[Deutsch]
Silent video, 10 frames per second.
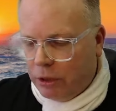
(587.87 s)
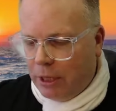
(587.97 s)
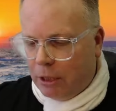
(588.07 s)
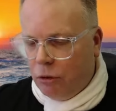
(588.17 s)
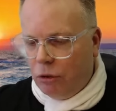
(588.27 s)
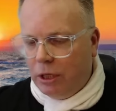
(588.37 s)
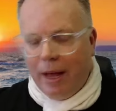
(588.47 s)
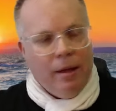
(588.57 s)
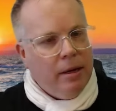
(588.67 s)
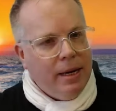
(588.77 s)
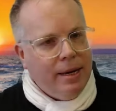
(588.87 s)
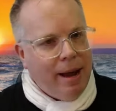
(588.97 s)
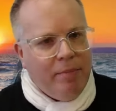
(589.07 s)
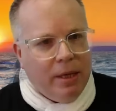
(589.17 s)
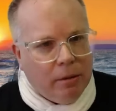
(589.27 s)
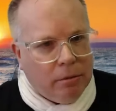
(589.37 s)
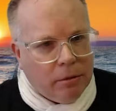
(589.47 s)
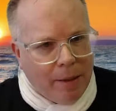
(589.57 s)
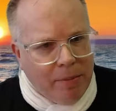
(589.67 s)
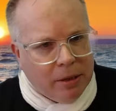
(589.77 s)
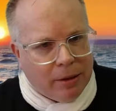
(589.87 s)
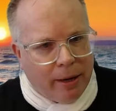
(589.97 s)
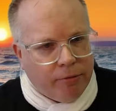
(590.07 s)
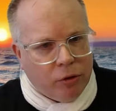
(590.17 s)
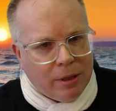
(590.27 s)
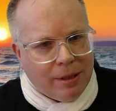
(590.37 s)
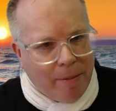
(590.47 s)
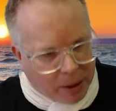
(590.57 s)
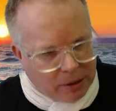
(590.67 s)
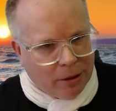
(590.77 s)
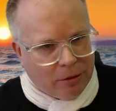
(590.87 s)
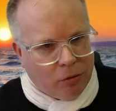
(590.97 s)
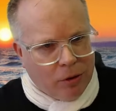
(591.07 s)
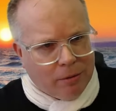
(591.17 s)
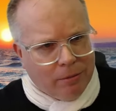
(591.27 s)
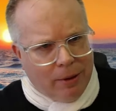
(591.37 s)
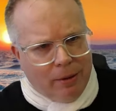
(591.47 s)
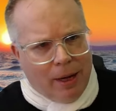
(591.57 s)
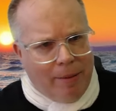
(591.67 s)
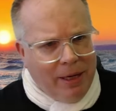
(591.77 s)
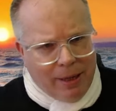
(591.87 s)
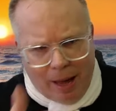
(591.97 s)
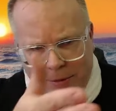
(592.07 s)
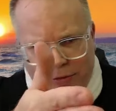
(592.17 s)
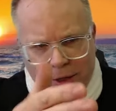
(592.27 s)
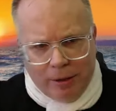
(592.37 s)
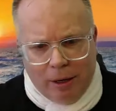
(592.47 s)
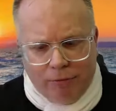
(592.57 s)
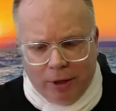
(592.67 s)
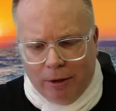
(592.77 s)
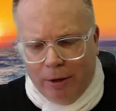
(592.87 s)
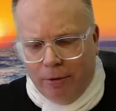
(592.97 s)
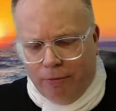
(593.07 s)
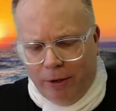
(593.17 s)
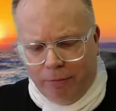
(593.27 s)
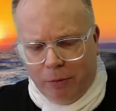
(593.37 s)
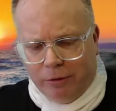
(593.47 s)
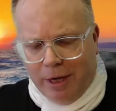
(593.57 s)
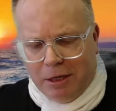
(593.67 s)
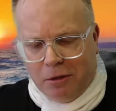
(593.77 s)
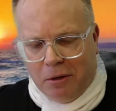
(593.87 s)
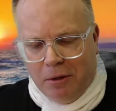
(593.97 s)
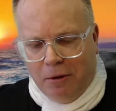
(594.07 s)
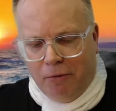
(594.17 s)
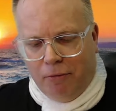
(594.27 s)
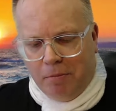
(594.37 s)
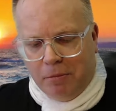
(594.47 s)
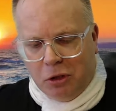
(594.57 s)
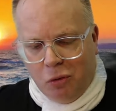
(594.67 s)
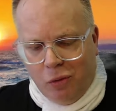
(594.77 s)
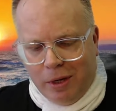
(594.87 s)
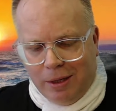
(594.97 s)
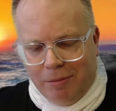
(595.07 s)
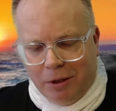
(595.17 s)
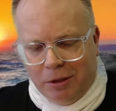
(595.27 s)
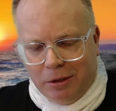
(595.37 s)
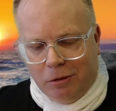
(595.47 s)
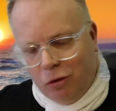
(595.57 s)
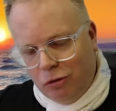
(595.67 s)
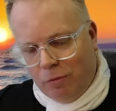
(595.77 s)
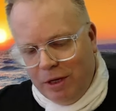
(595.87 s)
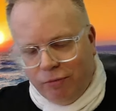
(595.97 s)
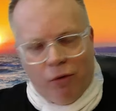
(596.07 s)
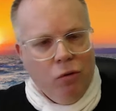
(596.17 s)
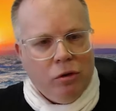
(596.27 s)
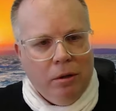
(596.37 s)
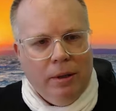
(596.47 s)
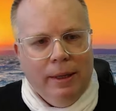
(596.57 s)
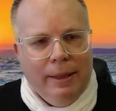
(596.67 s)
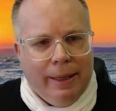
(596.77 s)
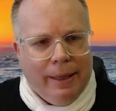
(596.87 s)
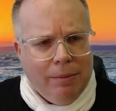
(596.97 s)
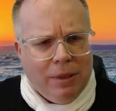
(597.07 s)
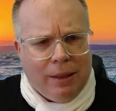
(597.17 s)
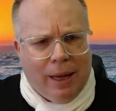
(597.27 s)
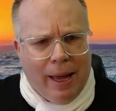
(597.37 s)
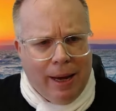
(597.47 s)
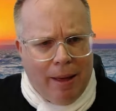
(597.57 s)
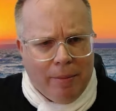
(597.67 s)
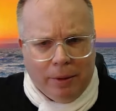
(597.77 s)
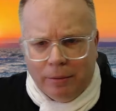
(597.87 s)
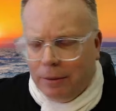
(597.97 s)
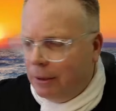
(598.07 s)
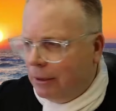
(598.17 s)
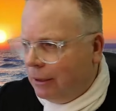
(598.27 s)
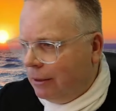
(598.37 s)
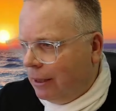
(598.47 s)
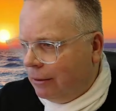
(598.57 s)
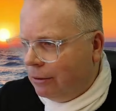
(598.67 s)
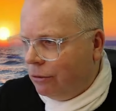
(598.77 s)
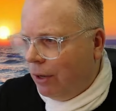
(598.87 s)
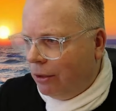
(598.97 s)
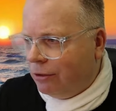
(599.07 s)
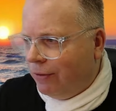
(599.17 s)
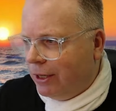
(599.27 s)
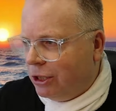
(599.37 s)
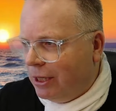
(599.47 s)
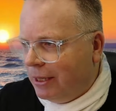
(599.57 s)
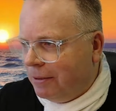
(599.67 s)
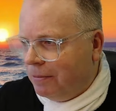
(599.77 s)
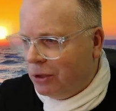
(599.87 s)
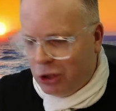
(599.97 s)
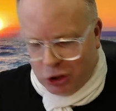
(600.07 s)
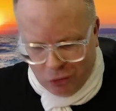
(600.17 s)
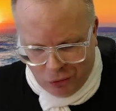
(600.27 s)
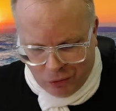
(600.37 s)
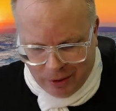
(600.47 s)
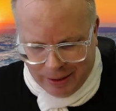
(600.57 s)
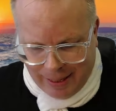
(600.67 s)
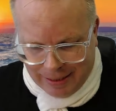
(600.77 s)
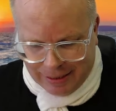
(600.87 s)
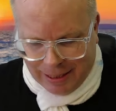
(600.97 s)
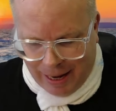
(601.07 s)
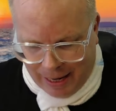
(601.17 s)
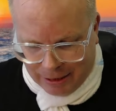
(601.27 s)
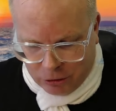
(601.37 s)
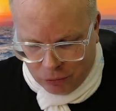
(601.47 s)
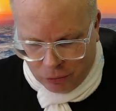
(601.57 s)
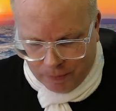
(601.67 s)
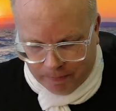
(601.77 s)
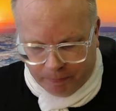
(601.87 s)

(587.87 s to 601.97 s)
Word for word: gesagt, könnte ja Debbie, Debbie sein für Debrecen, oder? Aber die Namen findet ihr auf der Facebook-Seite vom Zoo in Debrecen. Könnt ihr mitvoten. Ja, gibt da drei Namen, die dann zur Auswahl stehen. So, das dazu